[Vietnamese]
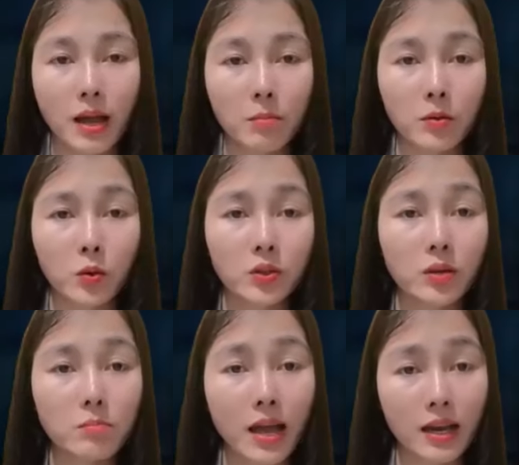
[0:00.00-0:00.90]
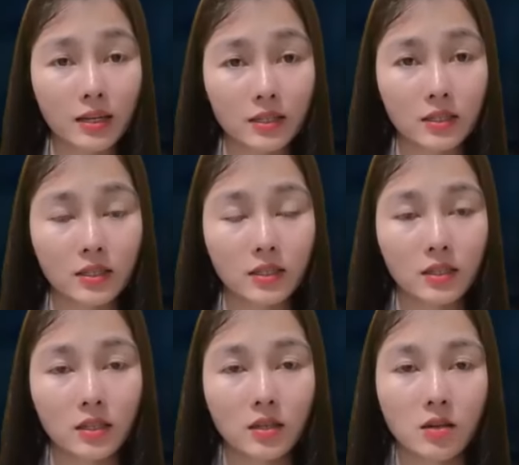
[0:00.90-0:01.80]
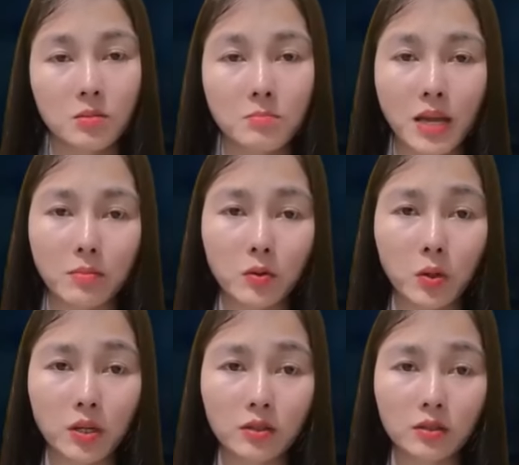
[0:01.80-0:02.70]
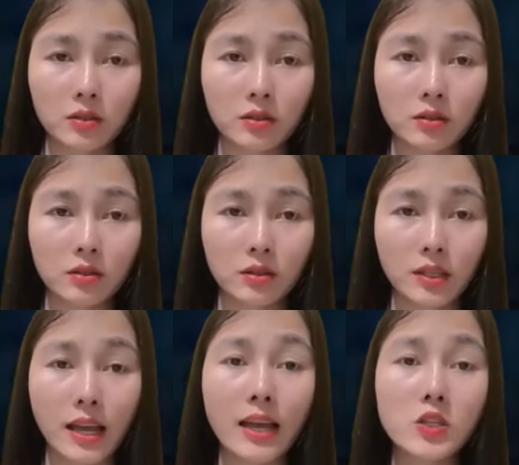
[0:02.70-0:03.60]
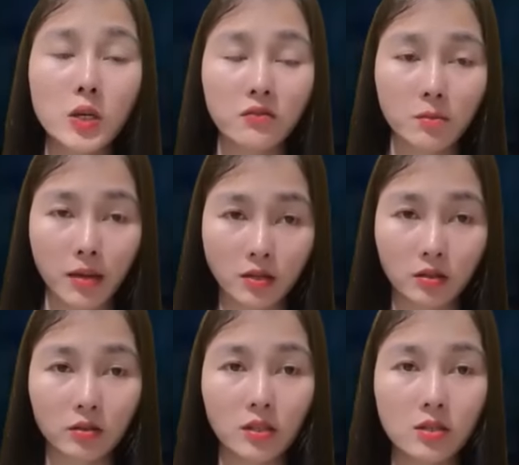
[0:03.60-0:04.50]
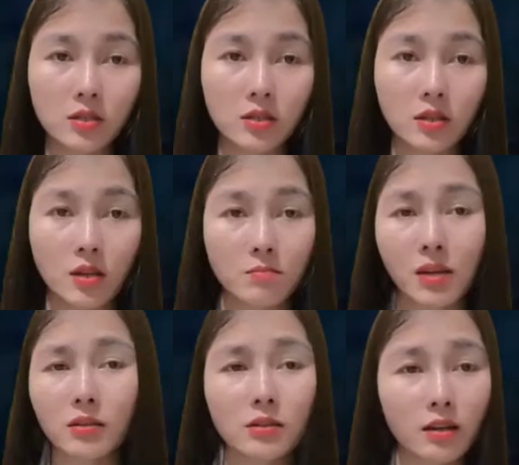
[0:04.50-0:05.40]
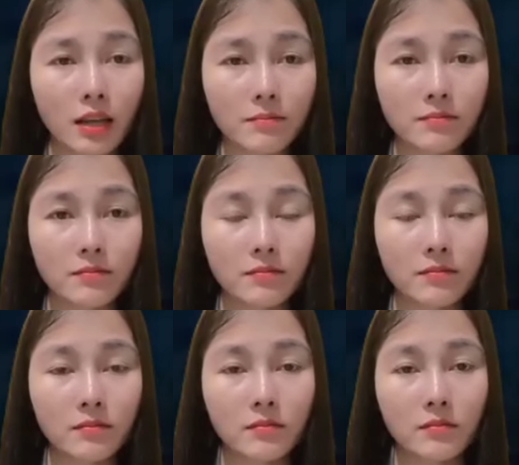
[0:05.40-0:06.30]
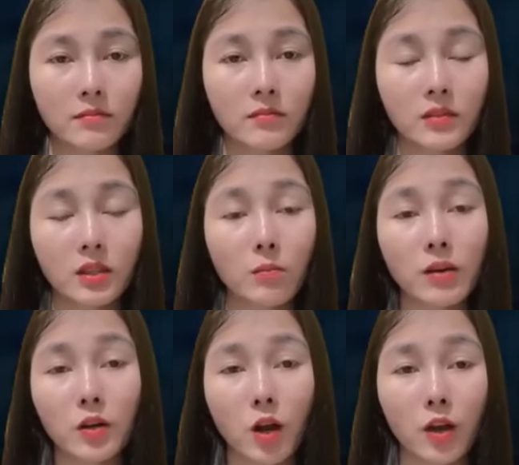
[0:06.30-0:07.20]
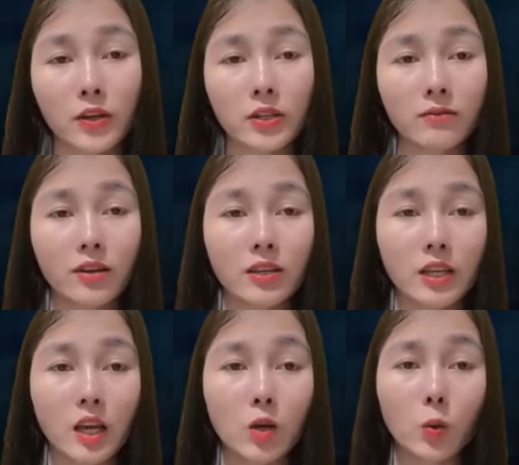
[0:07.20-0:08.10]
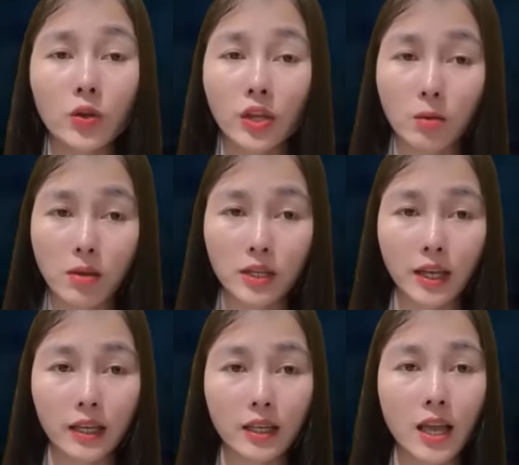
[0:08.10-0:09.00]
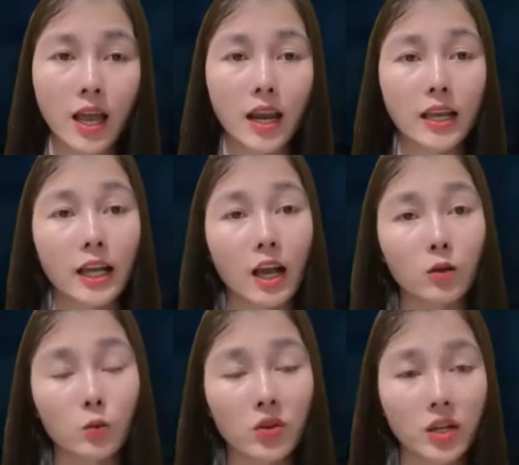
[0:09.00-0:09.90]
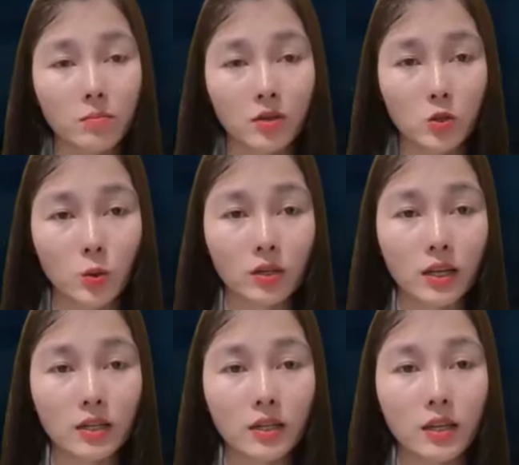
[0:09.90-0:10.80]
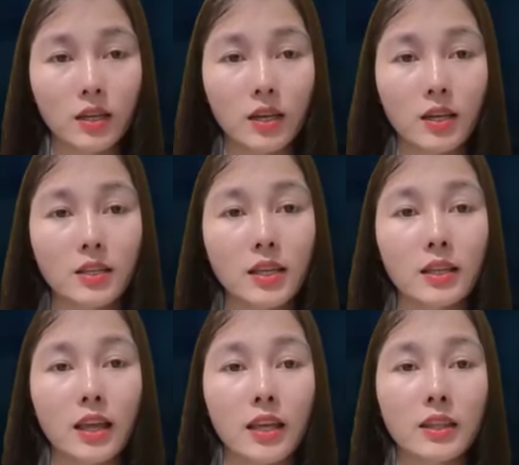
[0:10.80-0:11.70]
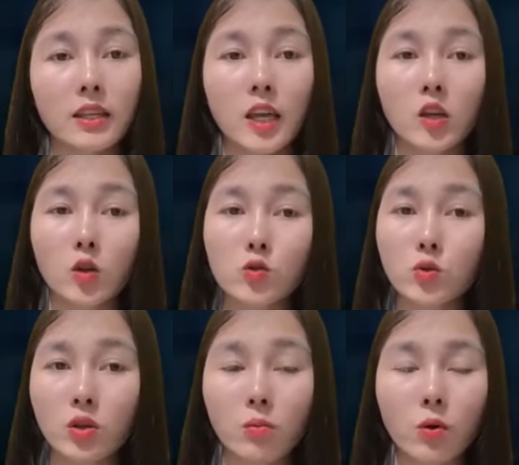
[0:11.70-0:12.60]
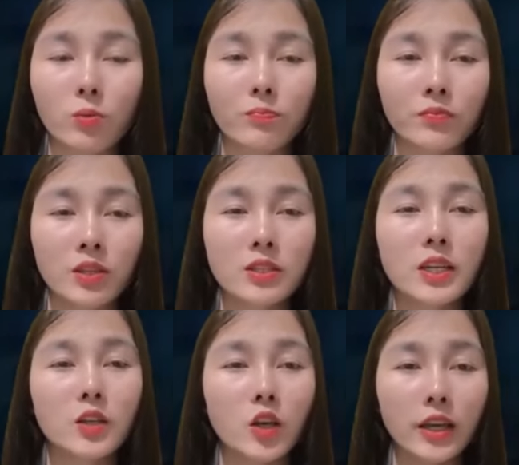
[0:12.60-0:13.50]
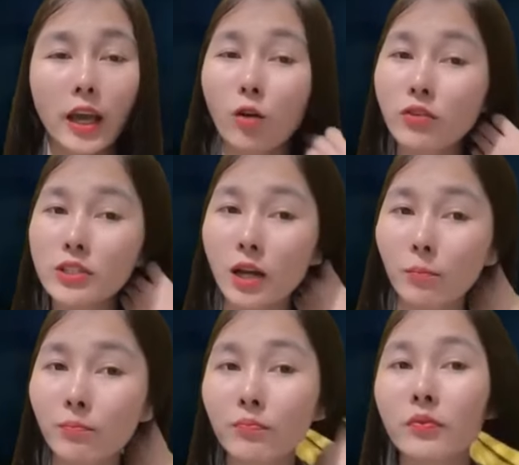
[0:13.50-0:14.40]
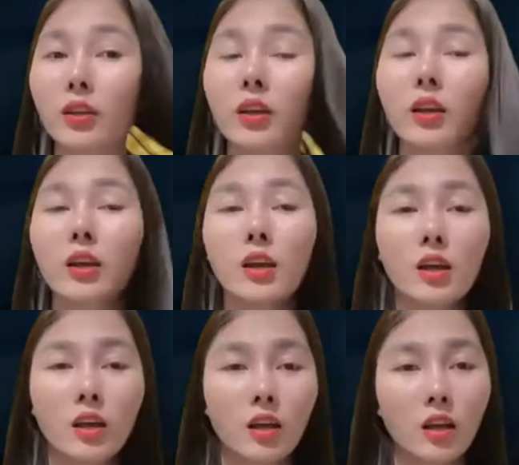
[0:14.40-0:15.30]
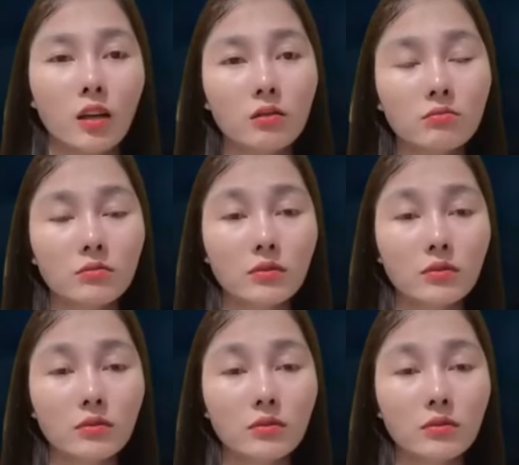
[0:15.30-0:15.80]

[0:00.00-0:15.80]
Mày coi thường ai đấy? Từ xưa tới giờ tiểu lượng của tao như thế nào mày còn không biết à? Mới bấy nhiêu chứ có là gì. Thông một đường đi thẳng vào trong bếp. Nghĩa ở ngoài này dọn dẹp bàn ghế nên cũng không để ý chuyện xảy ra bên trong là gì.